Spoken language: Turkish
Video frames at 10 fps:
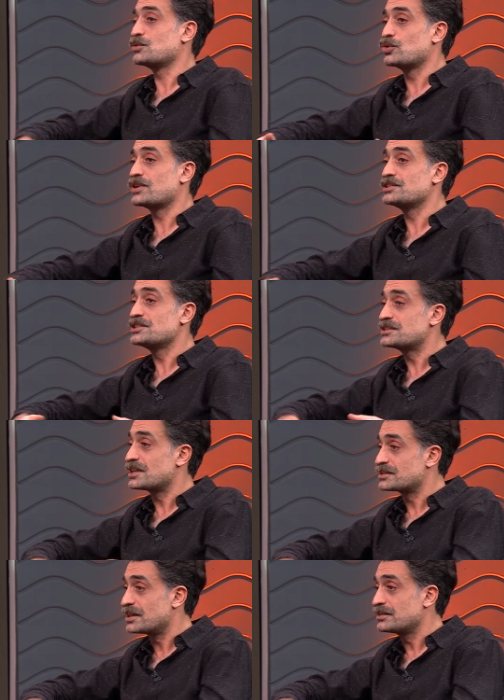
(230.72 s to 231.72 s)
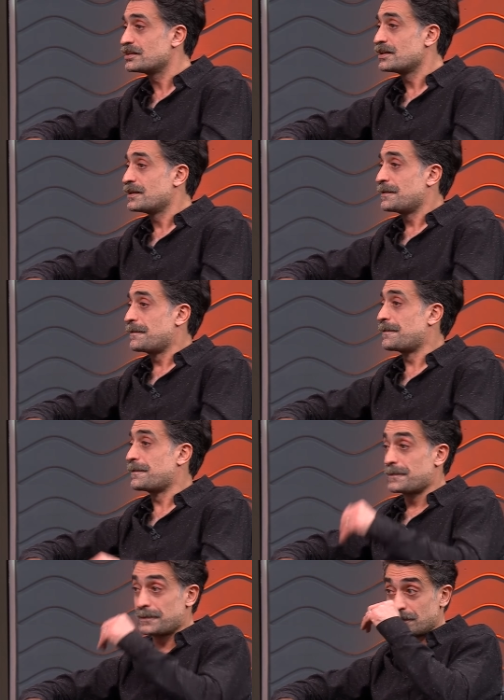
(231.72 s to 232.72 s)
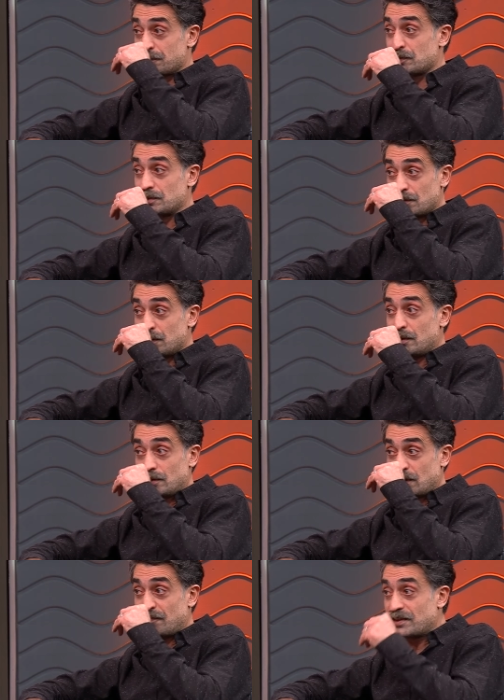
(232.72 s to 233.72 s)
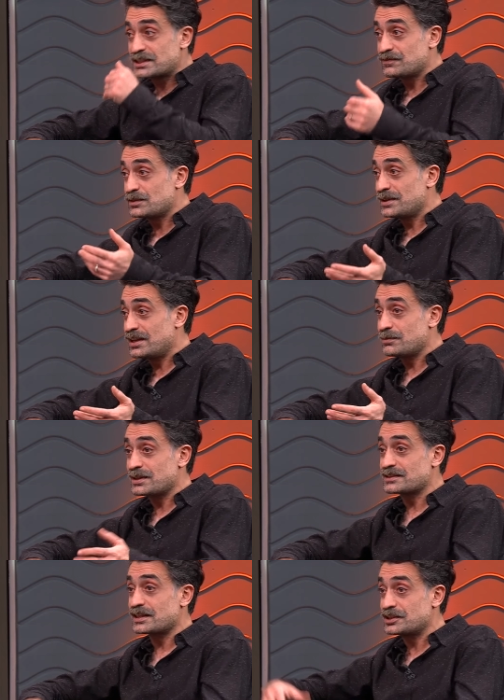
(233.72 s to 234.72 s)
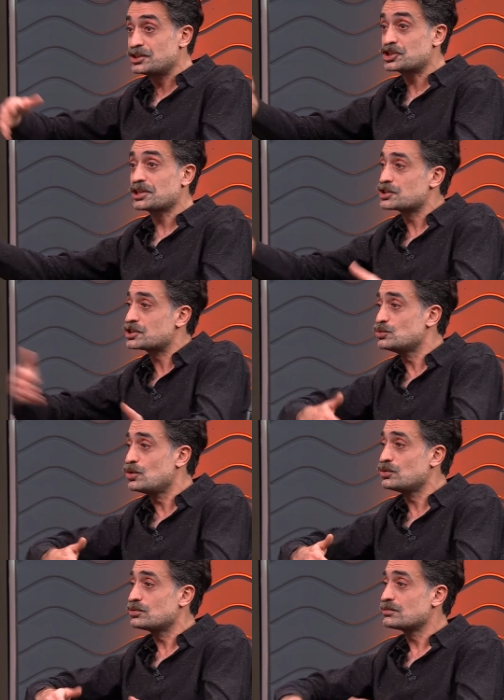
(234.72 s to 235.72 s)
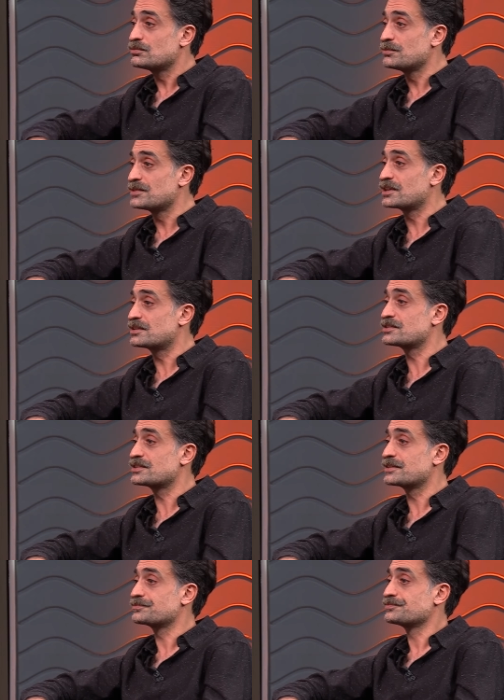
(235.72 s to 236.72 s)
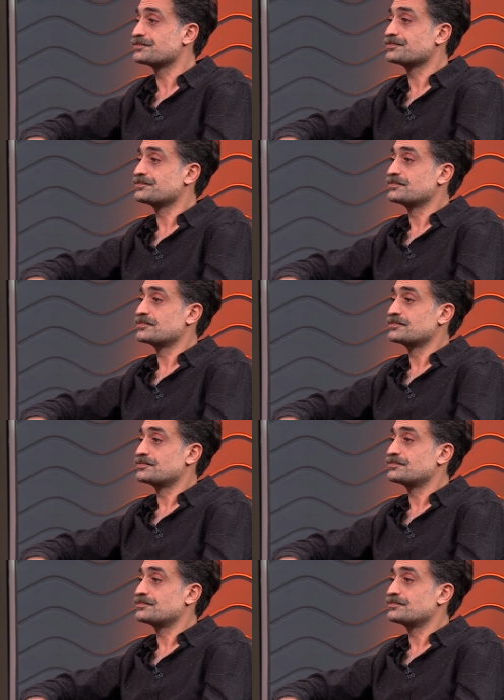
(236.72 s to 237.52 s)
öğrenciysen sen e, çünkü sen vasıflı bir elemansın. Yani gidin çalışın dönün memleketinize. Aynen.